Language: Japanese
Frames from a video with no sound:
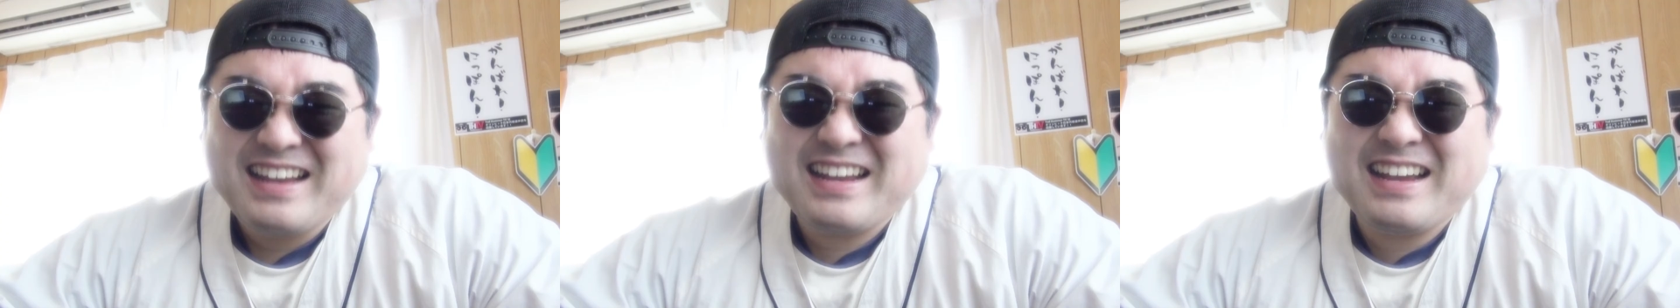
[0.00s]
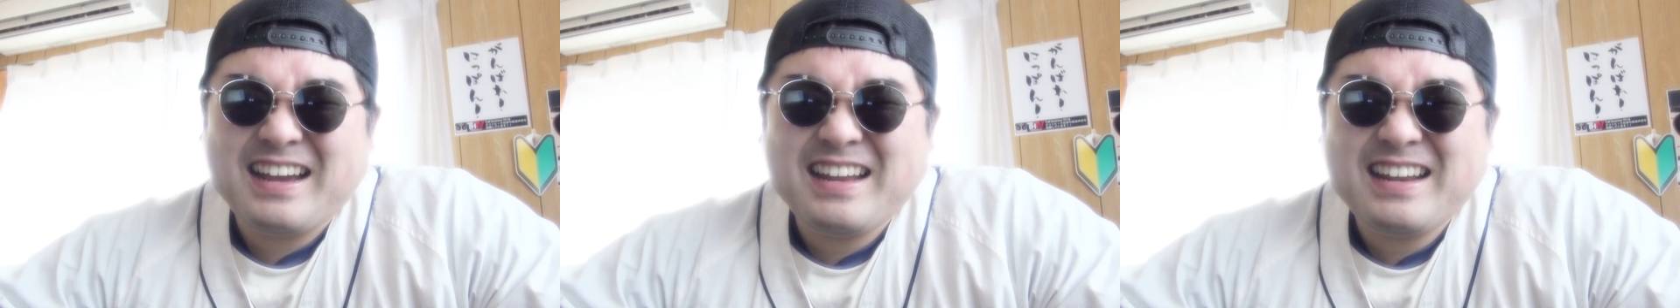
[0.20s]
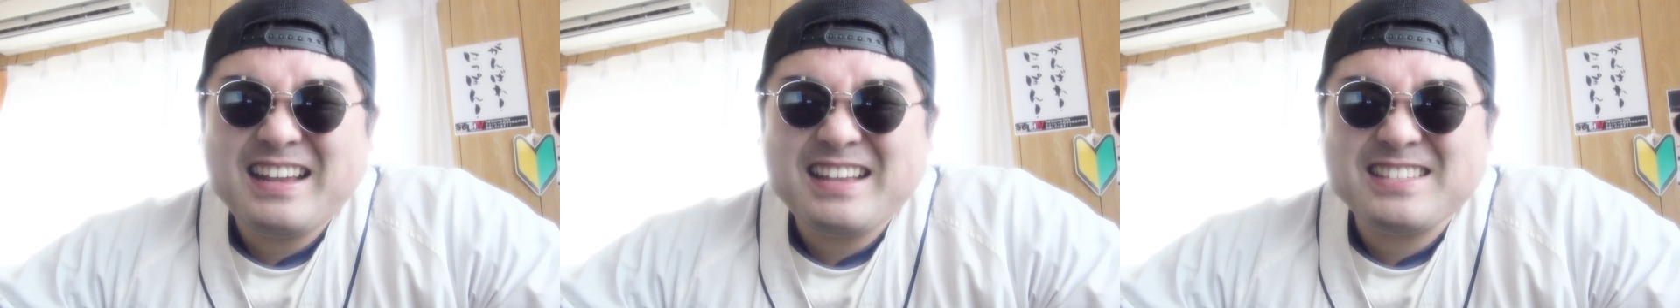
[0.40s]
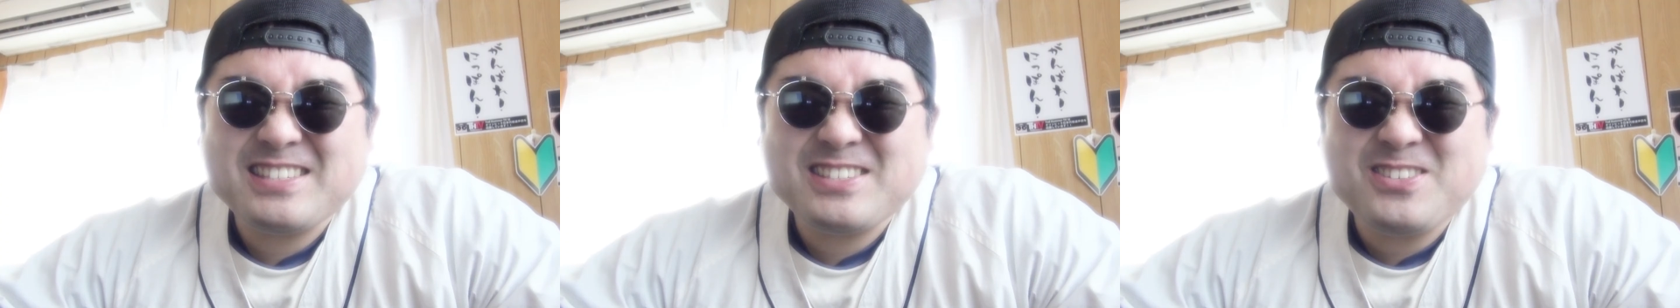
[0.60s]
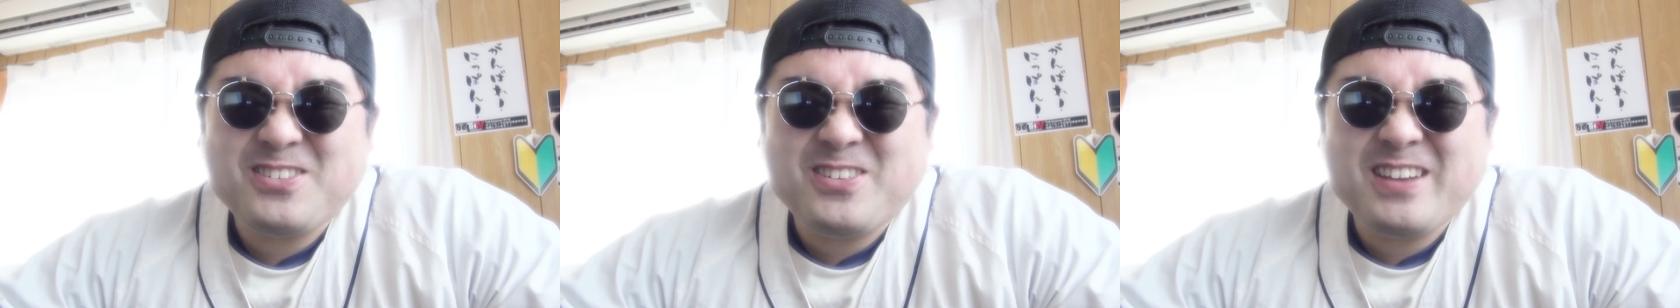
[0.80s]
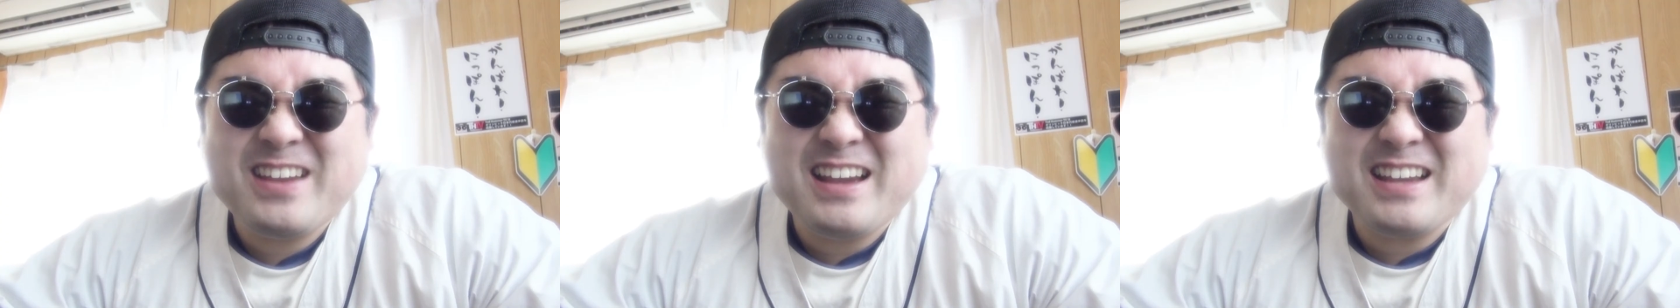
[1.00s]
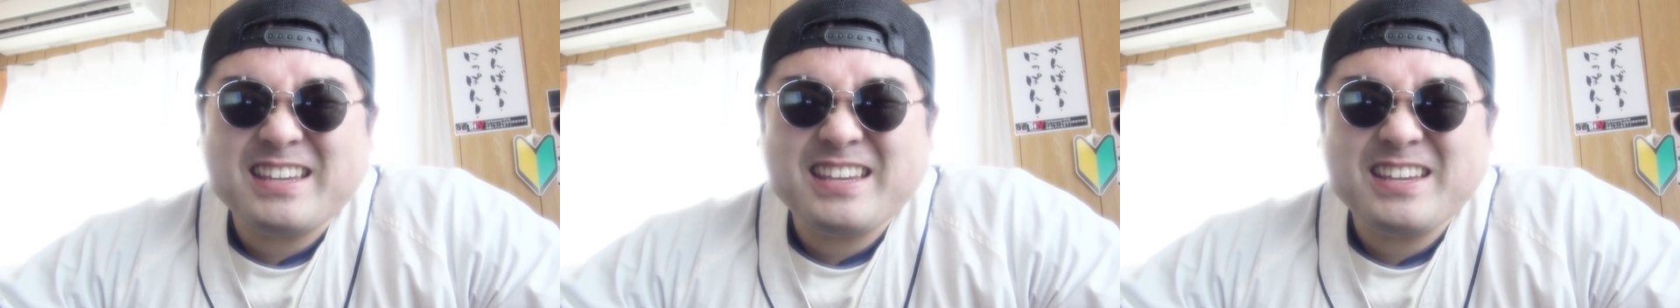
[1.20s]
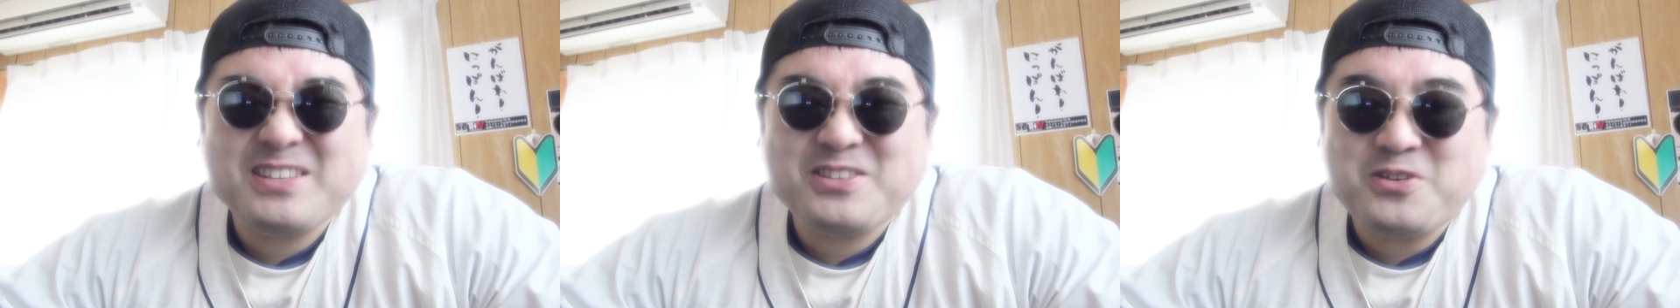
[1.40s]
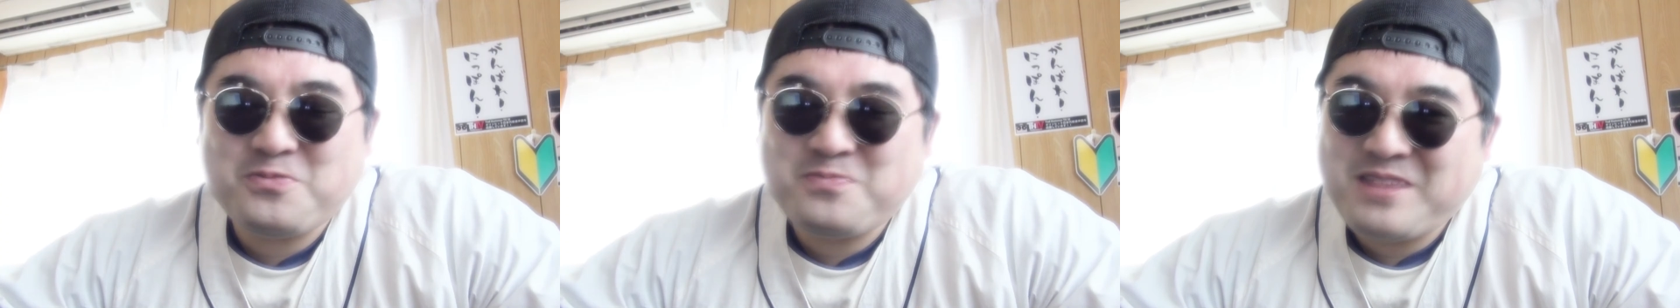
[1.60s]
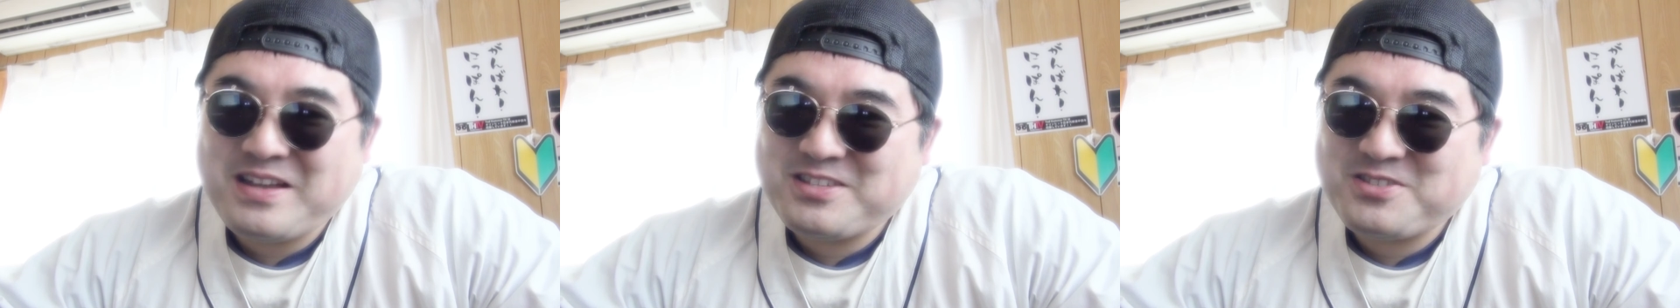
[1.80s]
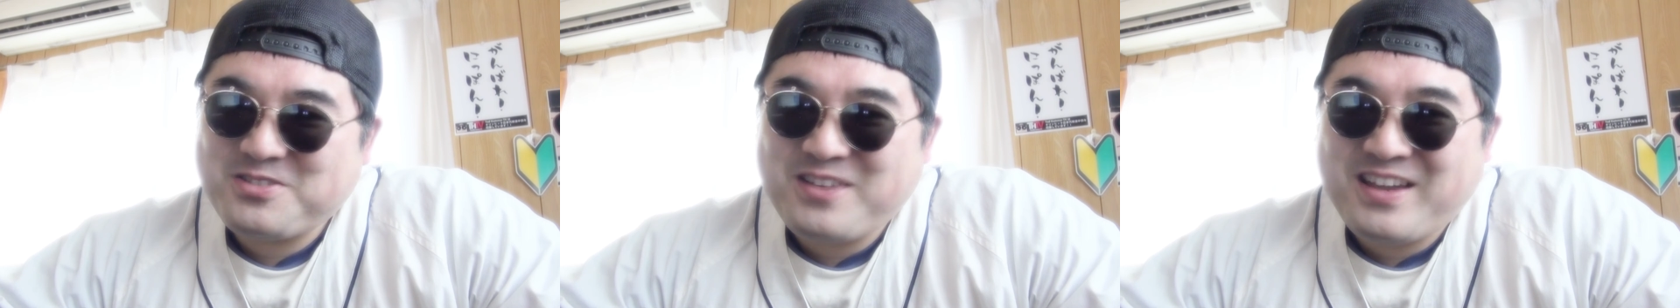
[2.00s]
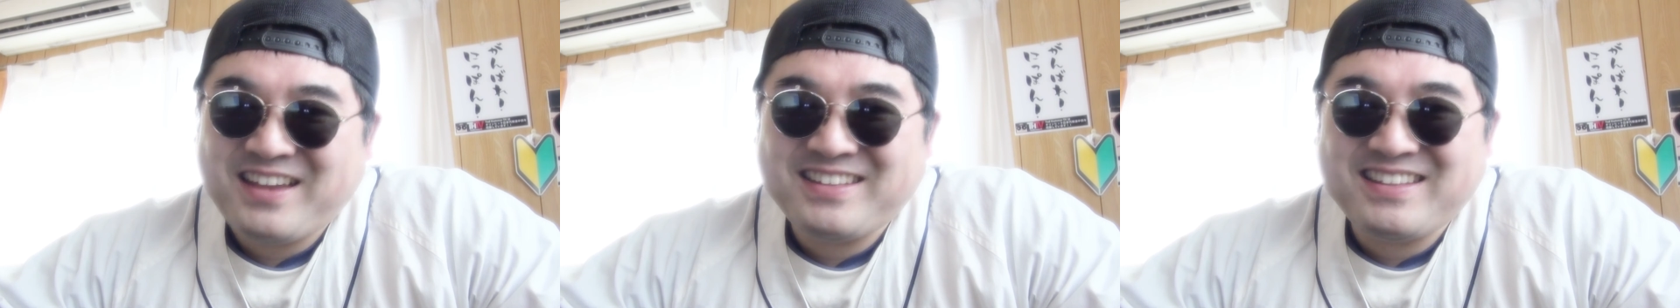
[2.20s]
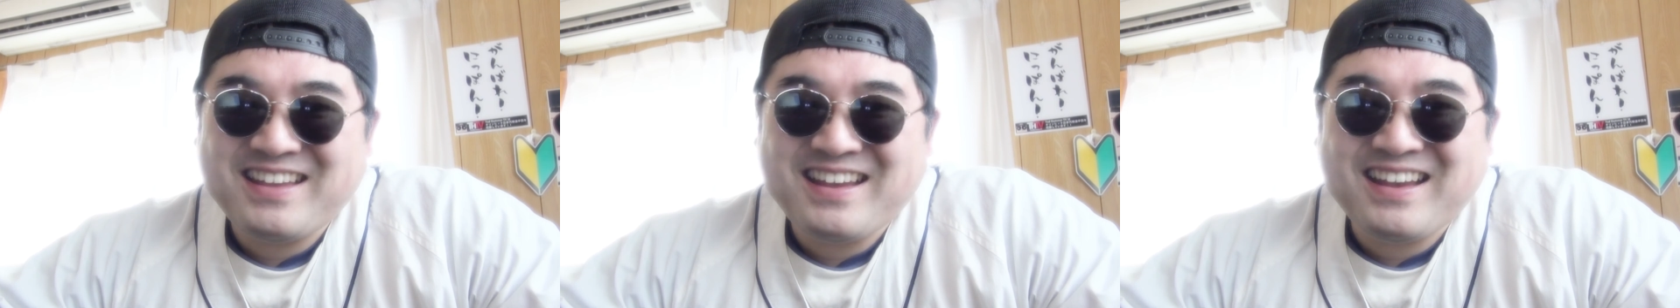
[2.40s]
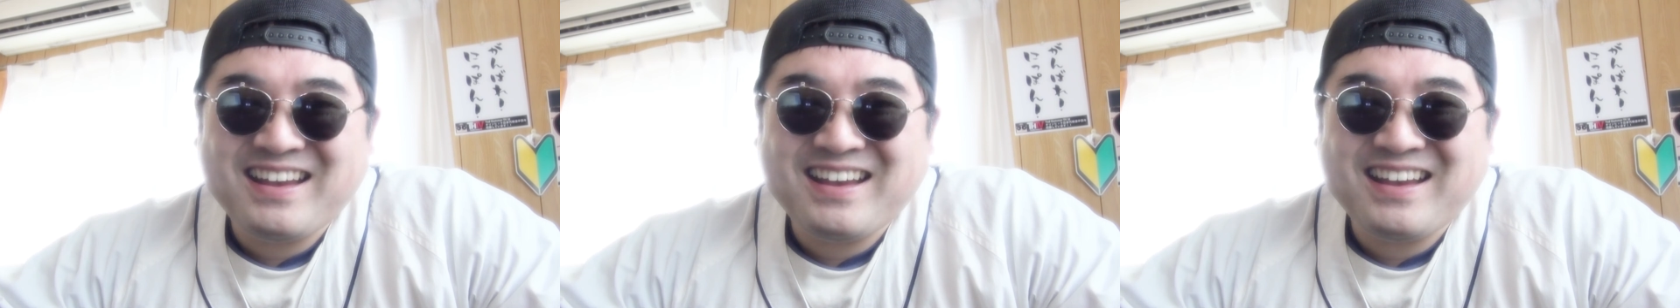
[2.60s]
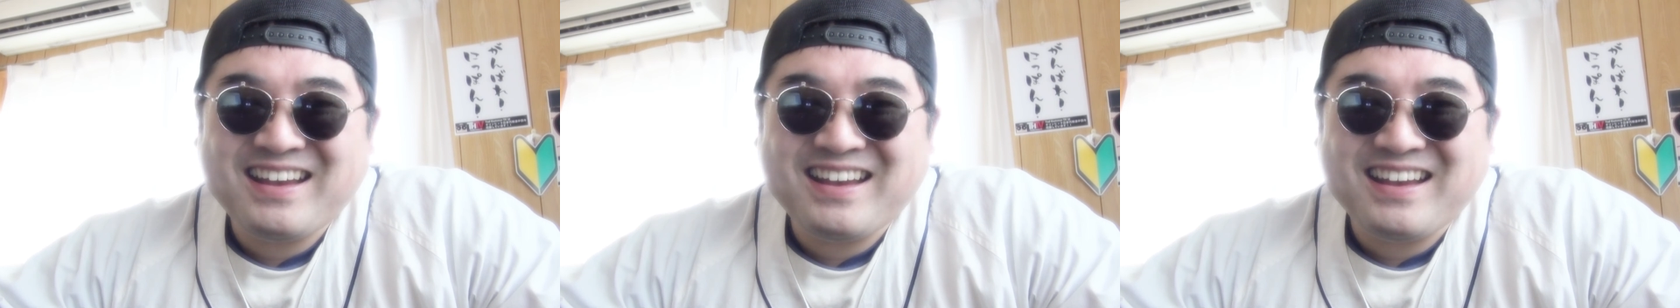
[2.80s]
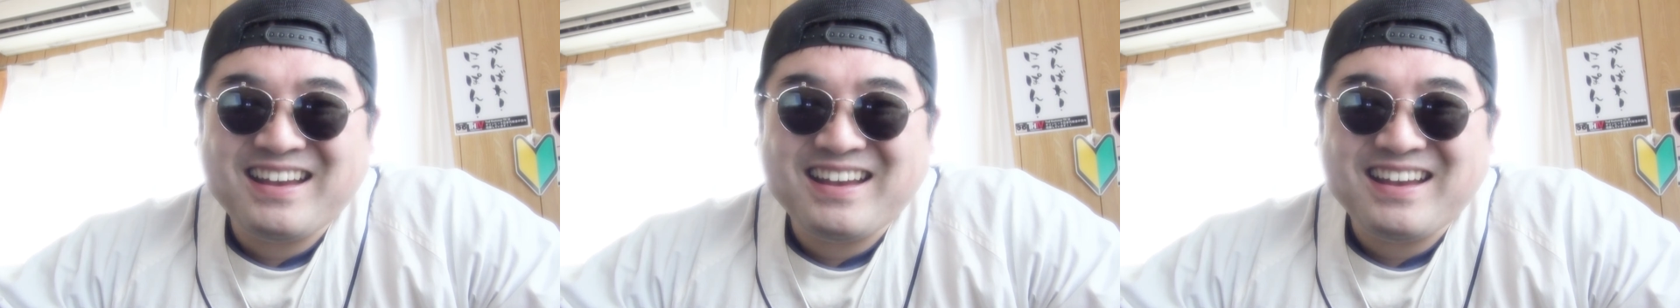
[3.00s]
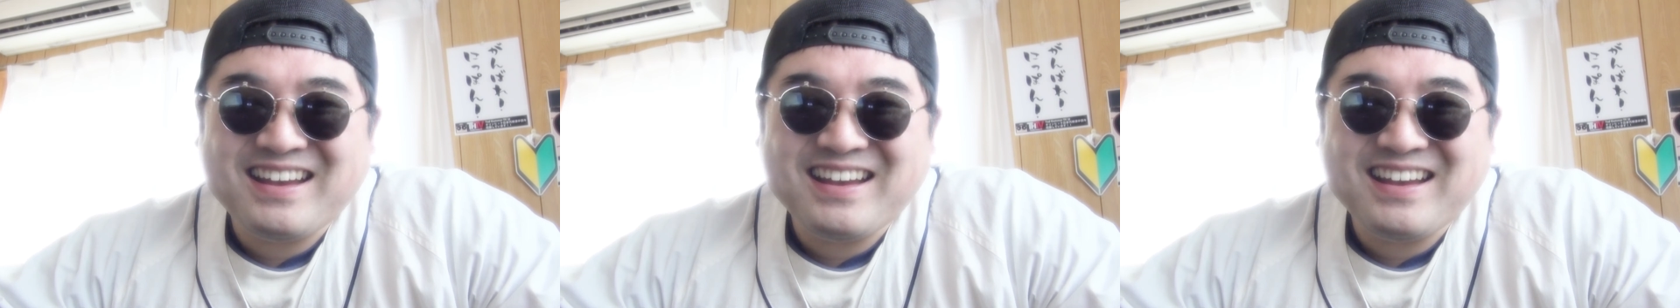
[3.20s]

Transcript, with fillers: 辛そうやけどうまそうやな